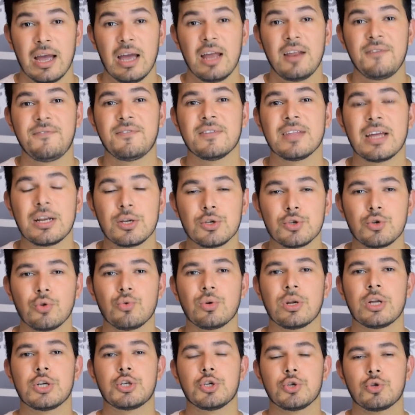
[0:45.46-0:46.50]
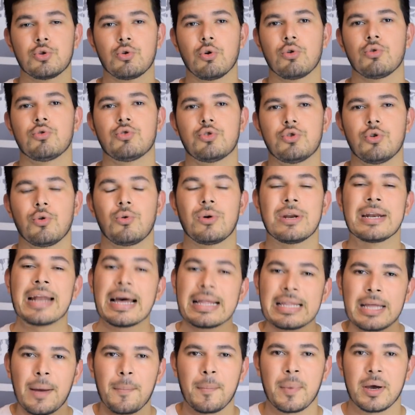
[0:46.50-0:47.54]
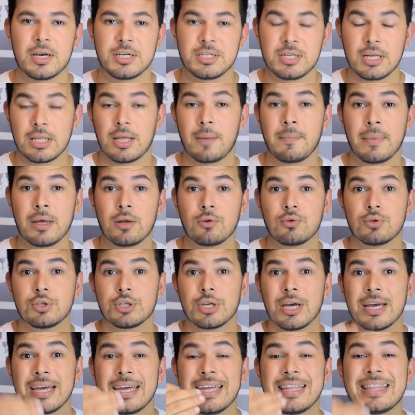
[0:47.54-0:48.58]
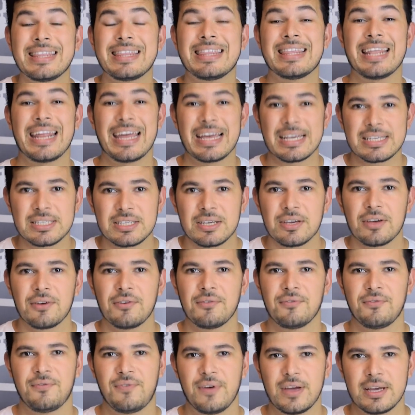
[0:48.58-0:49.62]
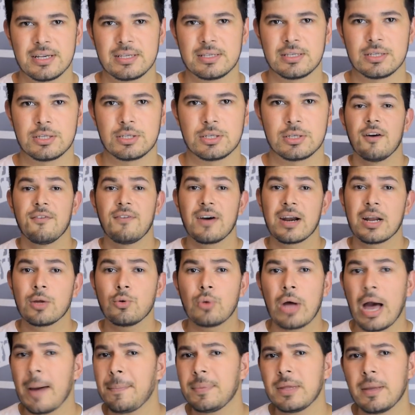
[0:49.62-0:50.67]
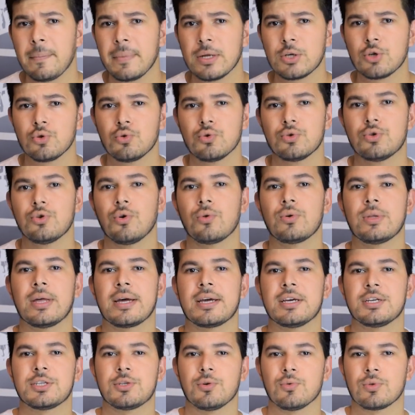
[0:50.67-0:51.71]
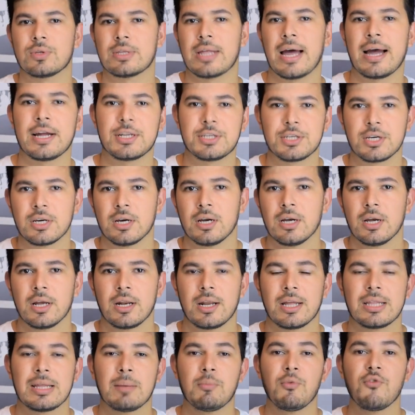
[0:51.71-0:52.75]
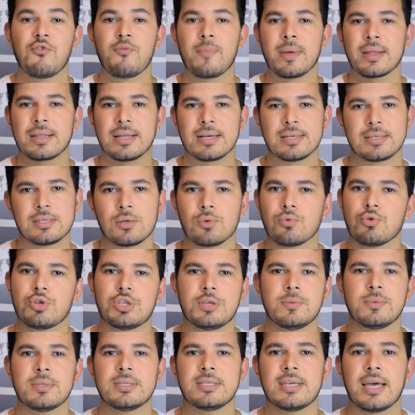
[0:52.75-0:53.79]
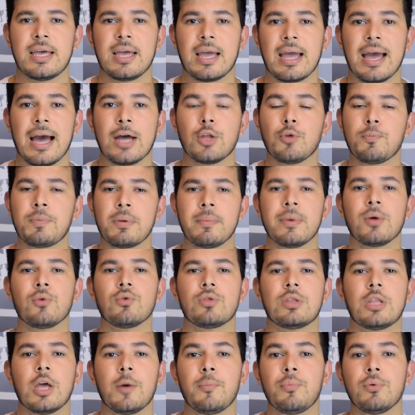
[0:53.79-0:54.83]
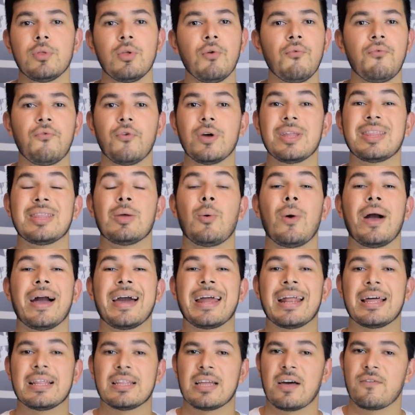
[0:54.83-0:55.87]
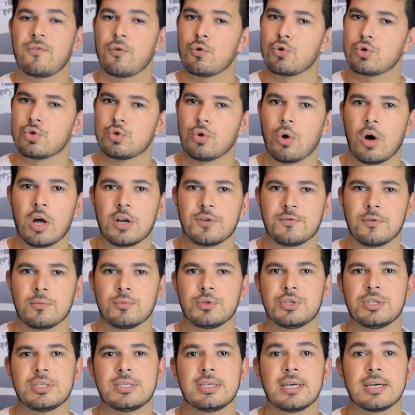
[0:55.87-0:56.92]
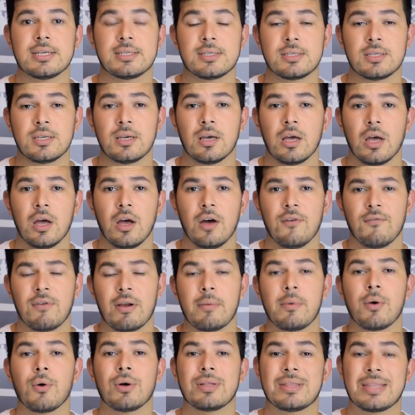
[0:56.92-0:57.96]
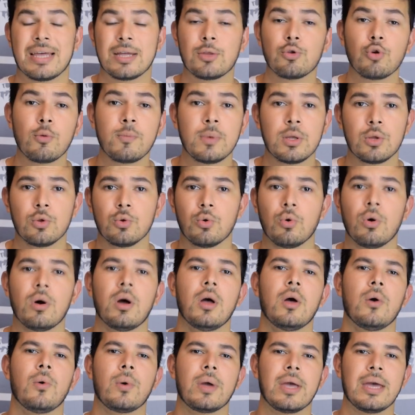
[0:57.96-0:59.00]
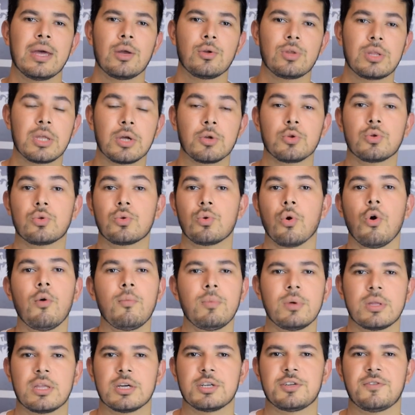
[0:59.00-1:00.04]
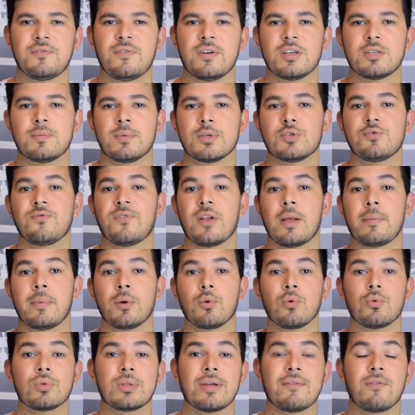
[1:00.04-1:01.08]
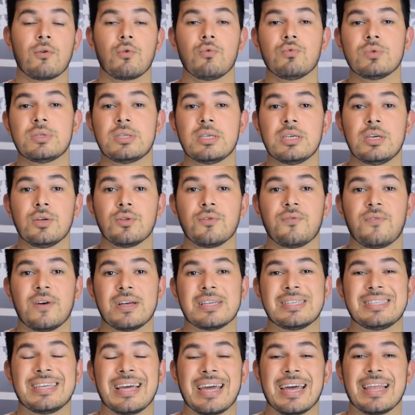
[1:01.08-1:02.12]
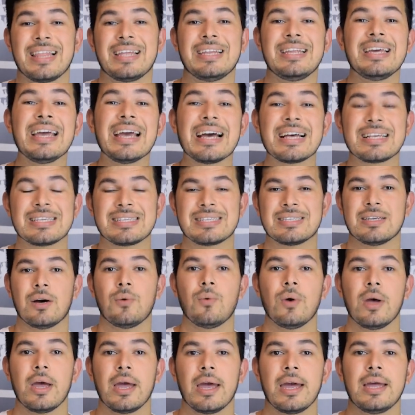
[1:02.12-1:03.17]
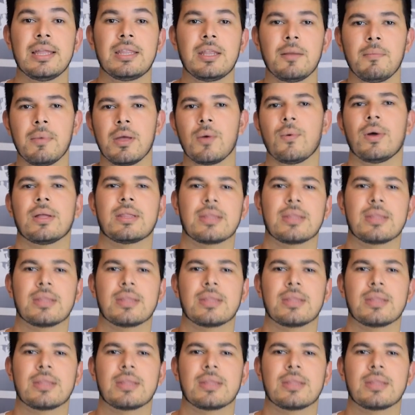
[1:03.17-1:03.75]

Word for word: Ele finalizou durante todo o jogo nada mais, nada menos que 13 vezes. Falando rapidamente do jogo, da questão tática, né, da movimentação do time de Zé Ricardo, o primeiro tempo não foi tão agradável aos olhos, vamos dizer assim. O Flamengo até dominou, o Guerreiro tentou muitas vezes, mas o Flamengo não estava conseguindo fazer aquela ligação entre meio e